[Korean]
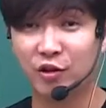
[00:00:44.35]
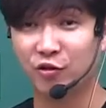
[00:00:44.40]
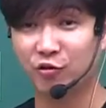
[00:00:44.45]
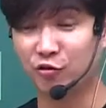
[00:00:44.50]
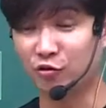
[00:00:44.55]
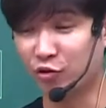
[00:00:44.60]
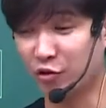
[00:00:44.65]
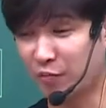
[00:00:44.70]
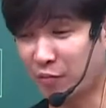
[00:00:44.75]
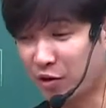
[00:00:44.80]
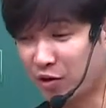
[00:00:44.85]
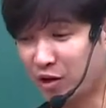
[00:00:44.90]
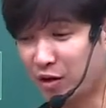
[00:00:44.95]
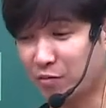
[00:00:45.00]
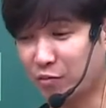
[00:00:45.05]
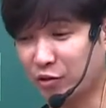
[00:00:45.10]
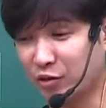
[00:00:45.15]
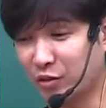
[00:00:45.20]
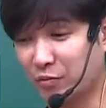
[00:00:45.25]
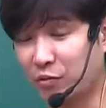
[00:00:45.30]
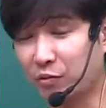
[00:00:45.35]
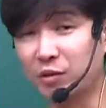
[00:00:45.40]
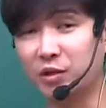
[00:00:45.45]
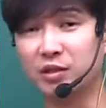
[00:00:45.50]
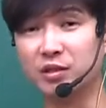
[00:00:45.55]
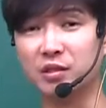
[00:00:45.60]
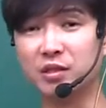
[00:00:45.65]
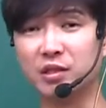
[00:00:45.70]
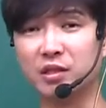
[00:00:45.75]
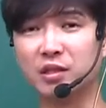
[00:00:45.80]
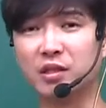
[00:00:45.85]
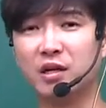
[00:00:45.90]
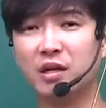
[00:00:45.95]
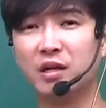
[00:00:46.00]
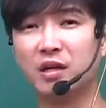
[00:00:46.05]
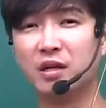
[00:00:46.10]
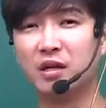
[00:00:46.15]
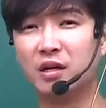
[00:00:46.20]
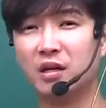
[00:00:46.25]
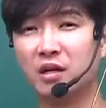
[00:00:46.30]
6월 평가원 모의고사 보면은
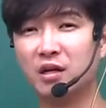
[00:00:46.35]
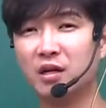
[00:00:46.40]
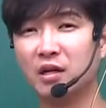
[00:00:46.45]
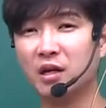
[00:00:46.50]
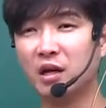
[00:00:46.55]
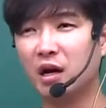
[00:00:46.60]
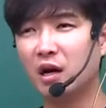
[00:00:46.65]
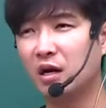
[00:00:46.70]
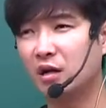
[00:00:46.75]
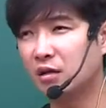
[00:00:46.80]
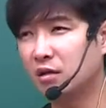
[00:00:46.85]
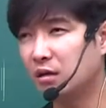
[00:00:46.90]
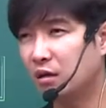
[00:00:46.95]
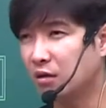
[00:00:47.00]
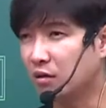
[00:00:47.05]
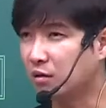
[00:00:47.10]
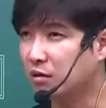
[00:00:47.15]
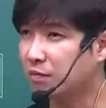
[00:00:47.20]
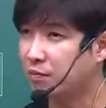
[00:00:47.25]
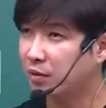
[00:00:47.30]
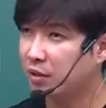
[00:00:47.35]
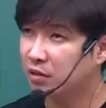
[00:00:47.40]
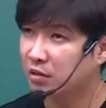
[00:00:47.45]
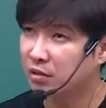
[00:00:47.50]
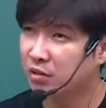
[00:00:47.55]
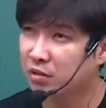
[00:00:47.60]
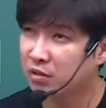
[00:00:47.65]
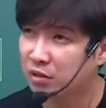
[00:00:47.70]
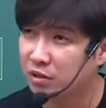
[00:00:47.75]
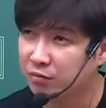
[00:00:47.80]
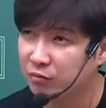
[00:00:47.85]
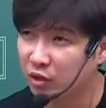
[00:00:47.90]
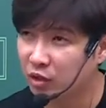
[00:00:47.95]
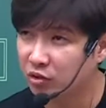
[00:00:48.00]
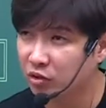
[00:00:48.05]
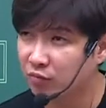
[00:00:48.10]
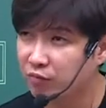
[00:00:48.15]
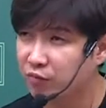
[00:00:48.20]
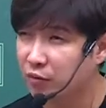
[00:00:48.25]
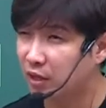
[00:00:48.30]
아 이게 EBS
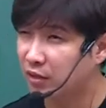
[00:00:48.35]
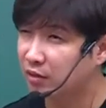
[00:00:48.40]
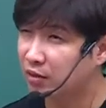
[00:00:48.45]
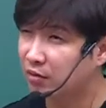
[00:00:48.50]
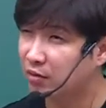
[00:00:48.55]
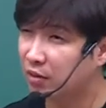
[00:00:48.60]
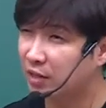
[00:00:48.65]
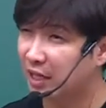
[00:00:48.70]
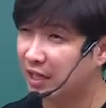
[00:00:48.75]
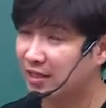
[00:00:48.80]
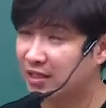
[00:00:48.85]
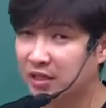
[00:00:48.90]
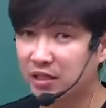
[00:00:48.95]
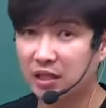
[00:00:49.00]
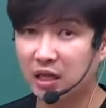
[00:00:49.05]
지문에서 봤던 것 같은